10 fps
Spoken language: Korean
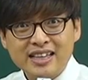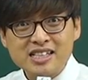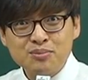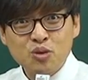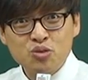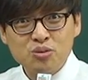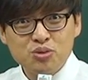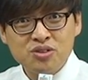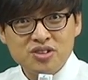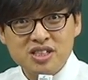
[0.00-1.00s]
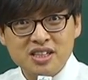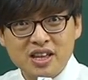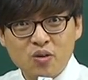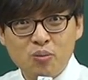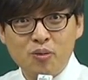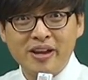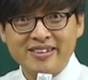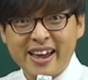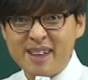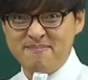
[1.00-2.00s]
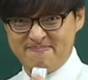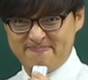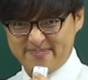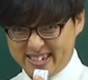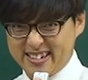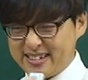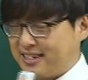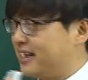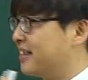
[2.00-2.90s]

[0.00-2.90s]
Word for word: 다시 한번 those는 무슨 뜻이 있다고 뭐만 사람들